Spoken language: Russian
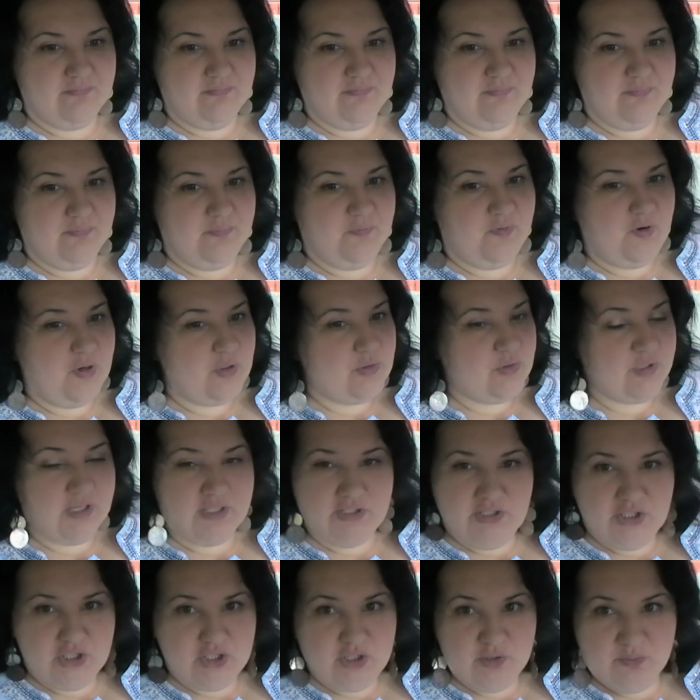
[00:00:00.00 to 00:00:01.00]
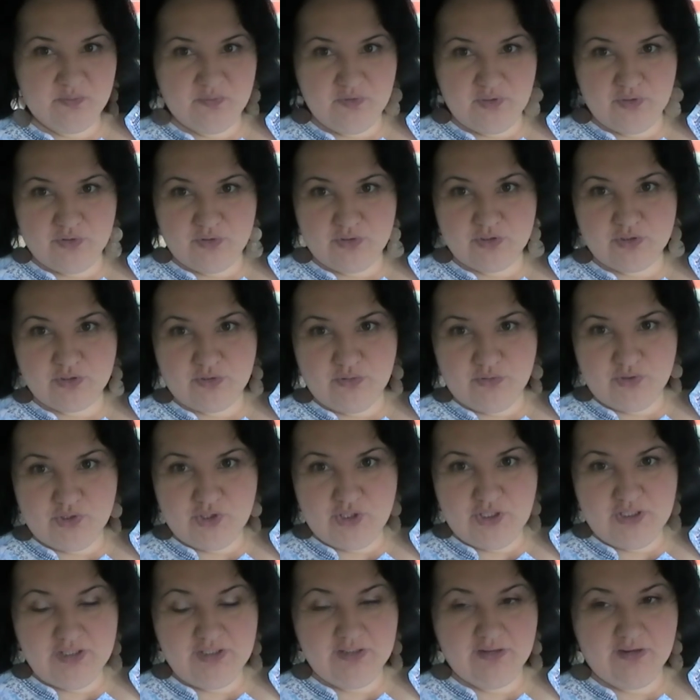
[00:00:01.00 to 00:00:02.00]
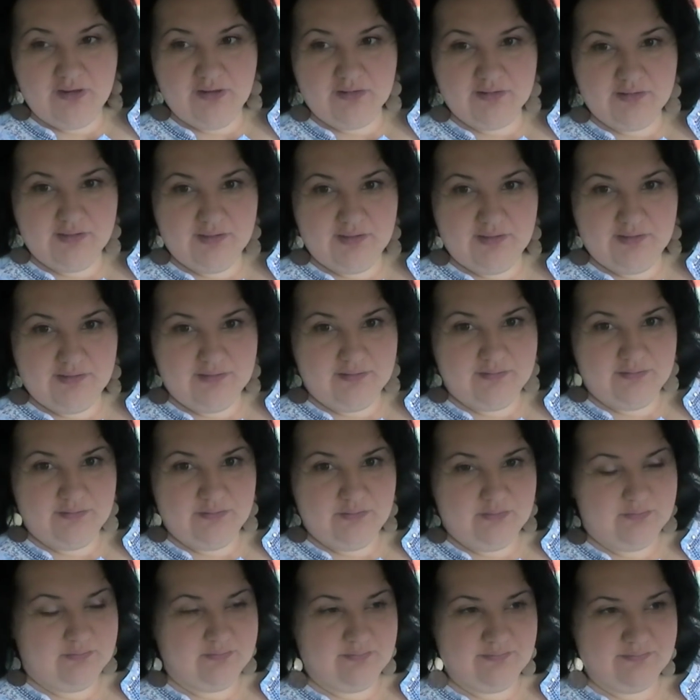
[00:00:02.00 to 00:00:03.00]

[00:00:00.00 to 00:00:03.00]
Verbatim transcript: бывают, конечно, бывают исключения, когда ну,